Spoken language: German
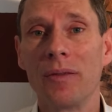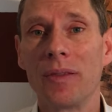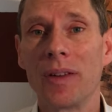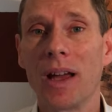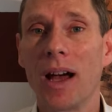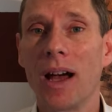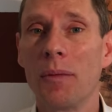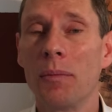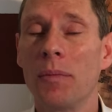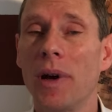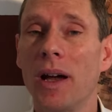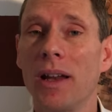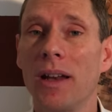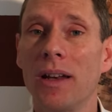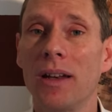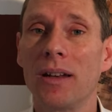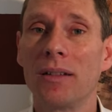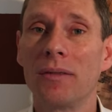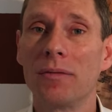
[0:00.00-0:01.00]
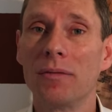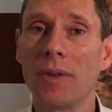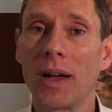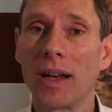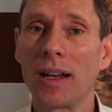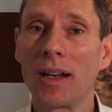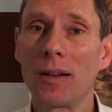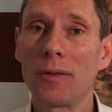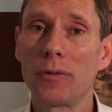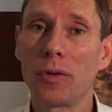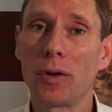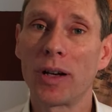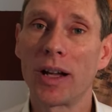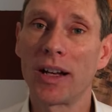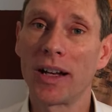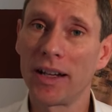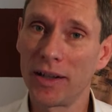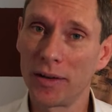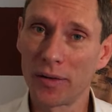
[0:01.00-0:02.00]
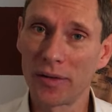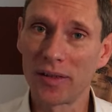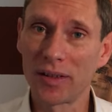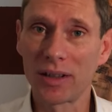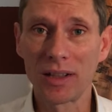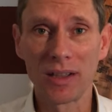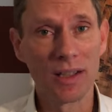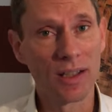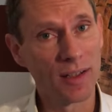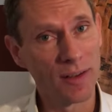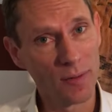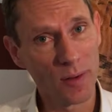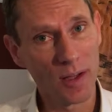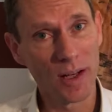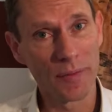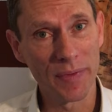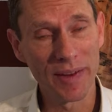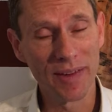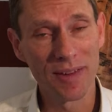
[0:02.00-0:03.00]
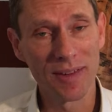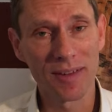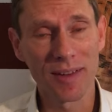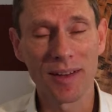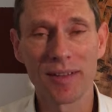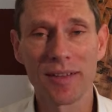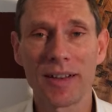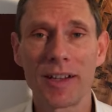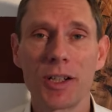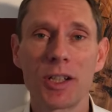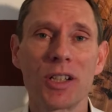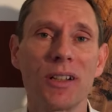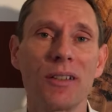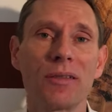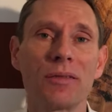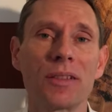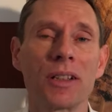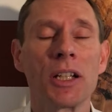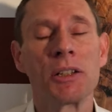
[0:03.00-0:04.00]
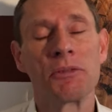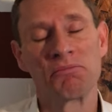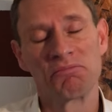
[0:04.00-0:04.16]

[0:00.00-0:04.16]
Wir haben einen Wandel von einer Industrie hin zu einer Wissensgesellschaft.